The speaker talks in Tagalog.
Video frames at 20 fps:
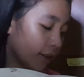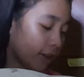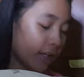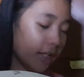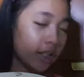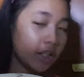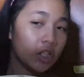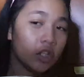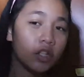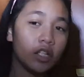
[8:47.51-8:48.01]

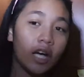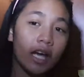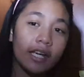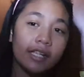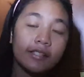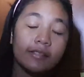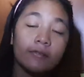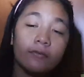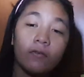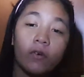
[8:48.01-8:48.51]
Thank you
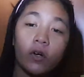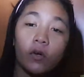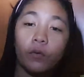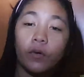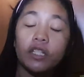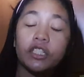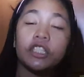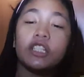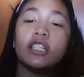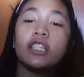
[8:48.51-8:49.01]
guys for
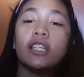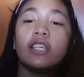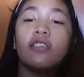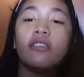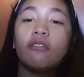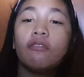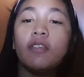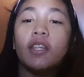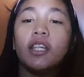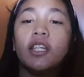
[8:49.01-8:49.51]
watching
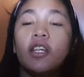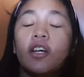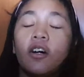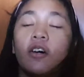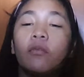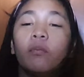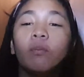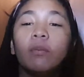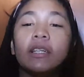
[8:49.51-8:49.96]
this video.